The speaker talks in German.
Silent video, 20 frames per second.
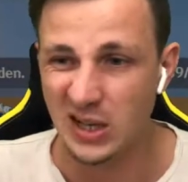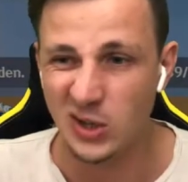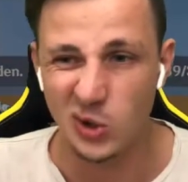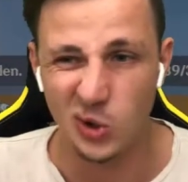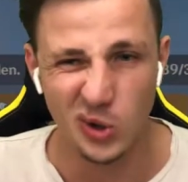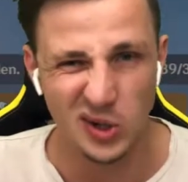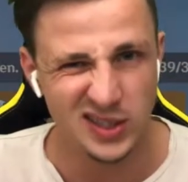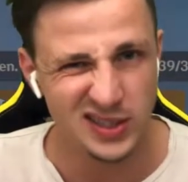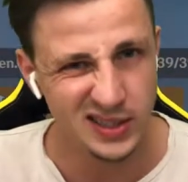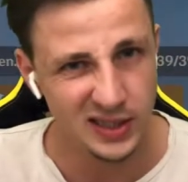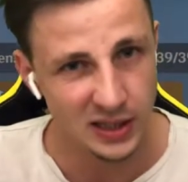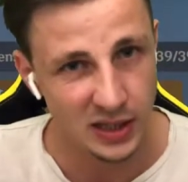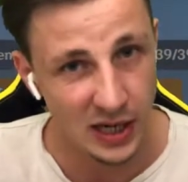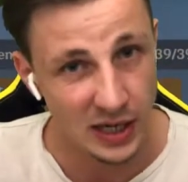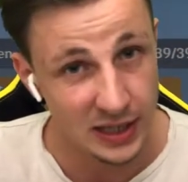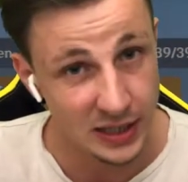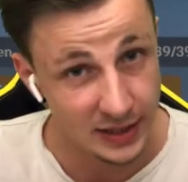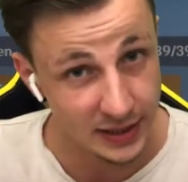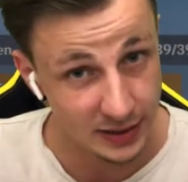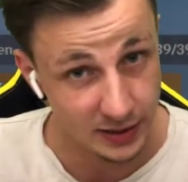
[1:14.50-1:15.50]
Kostet
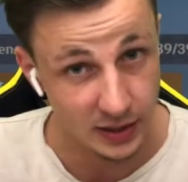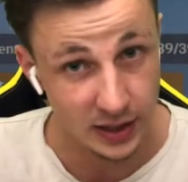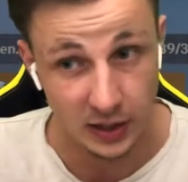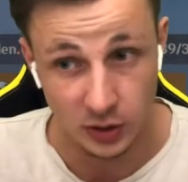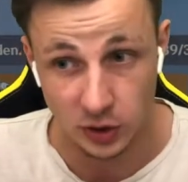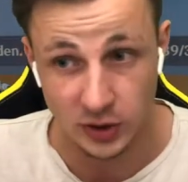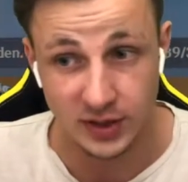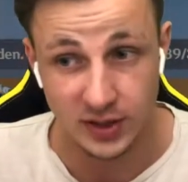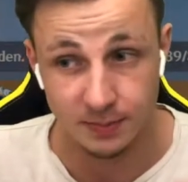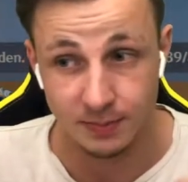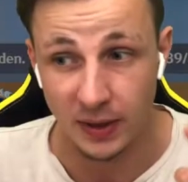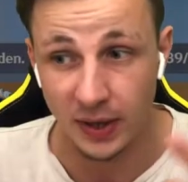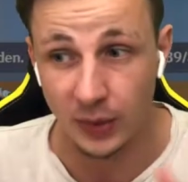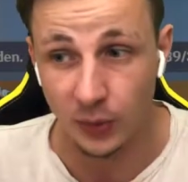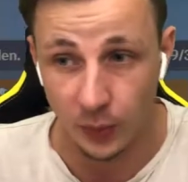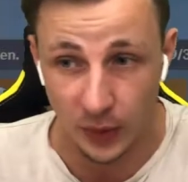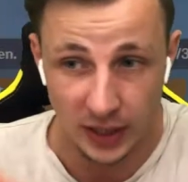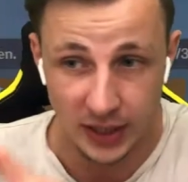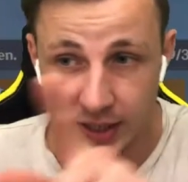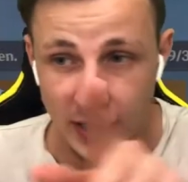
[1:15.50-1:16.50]
allerdings, äh, kostet by
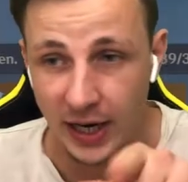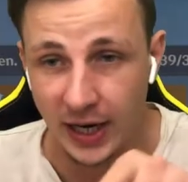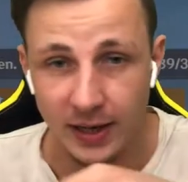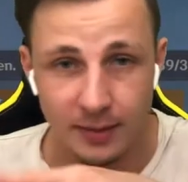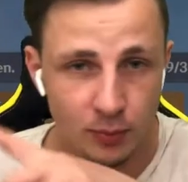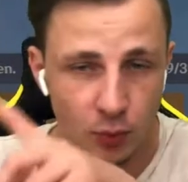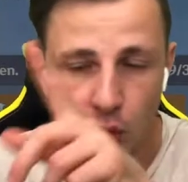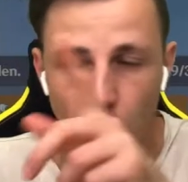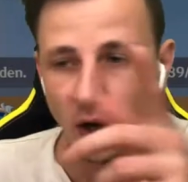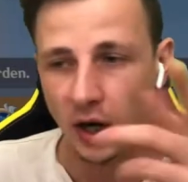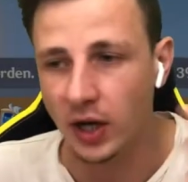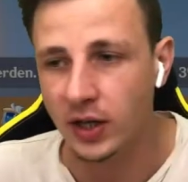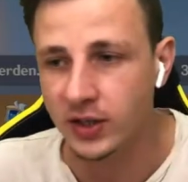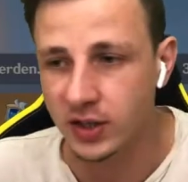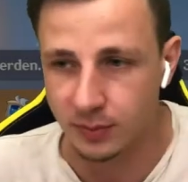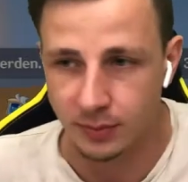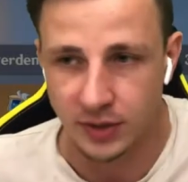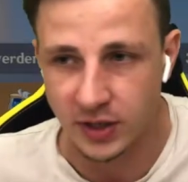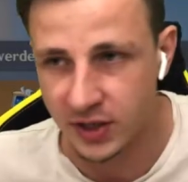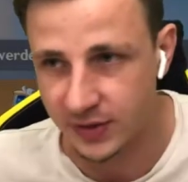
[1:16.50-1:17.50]
the way kein Mora,
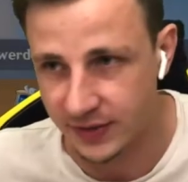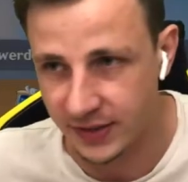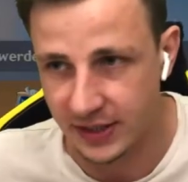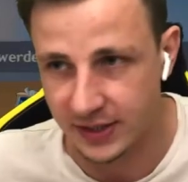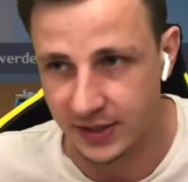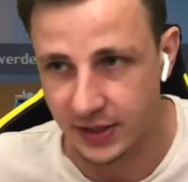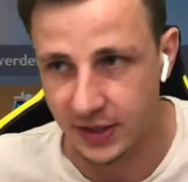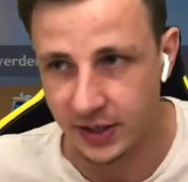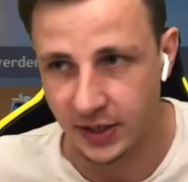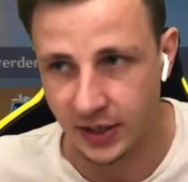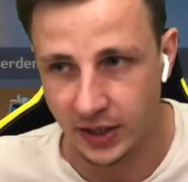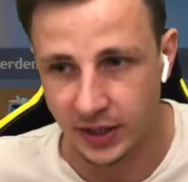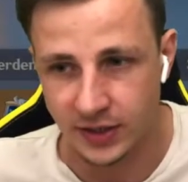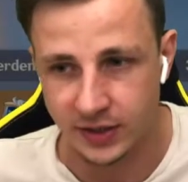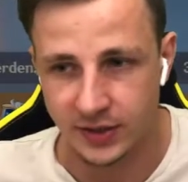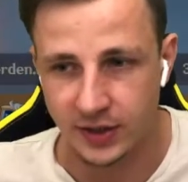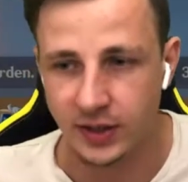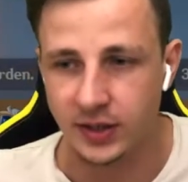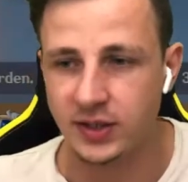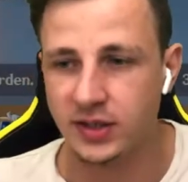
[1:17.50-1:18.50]
zumindest wird das hier nicht
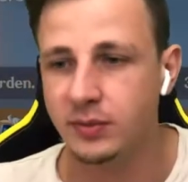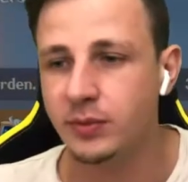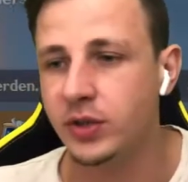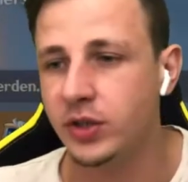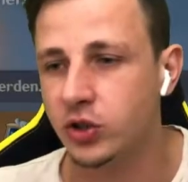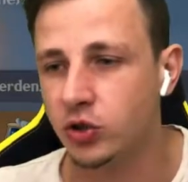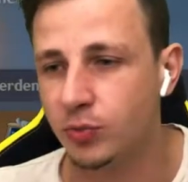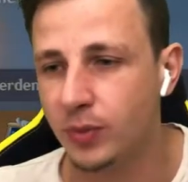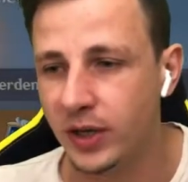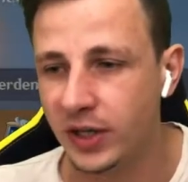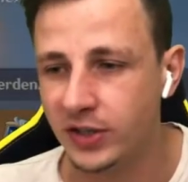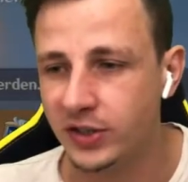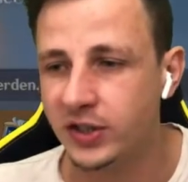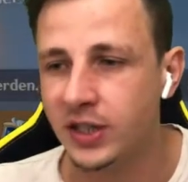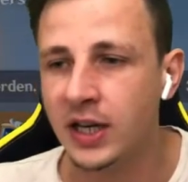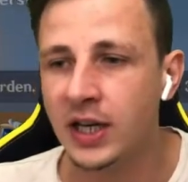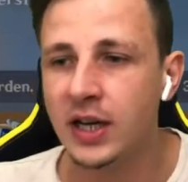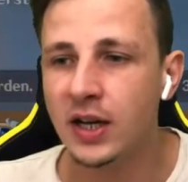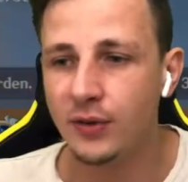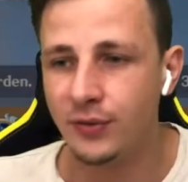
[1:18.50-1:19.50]
angezeigt. Ziemlich entspannt.
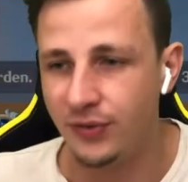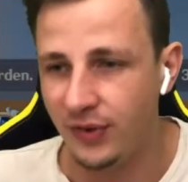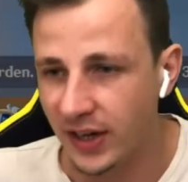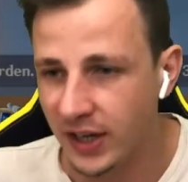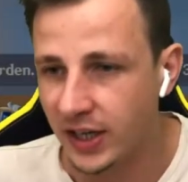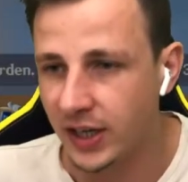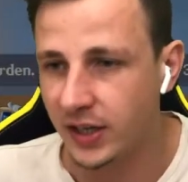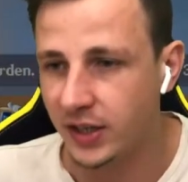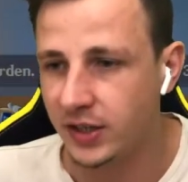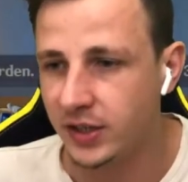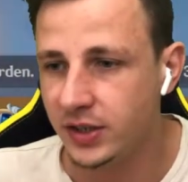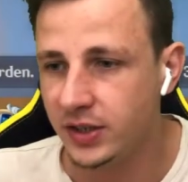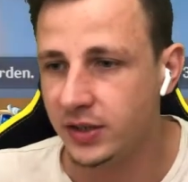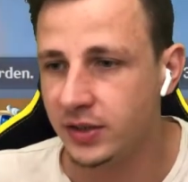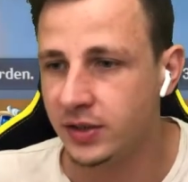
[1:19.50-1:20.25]
Feier ich.